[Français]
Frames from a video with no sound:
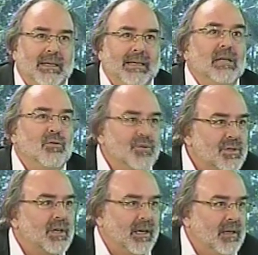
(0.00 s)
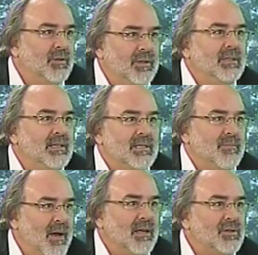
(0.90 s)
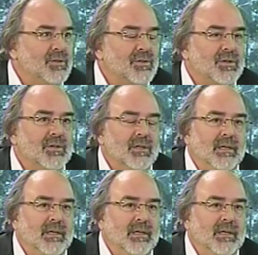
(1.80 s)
illustrer, donner des images de ça.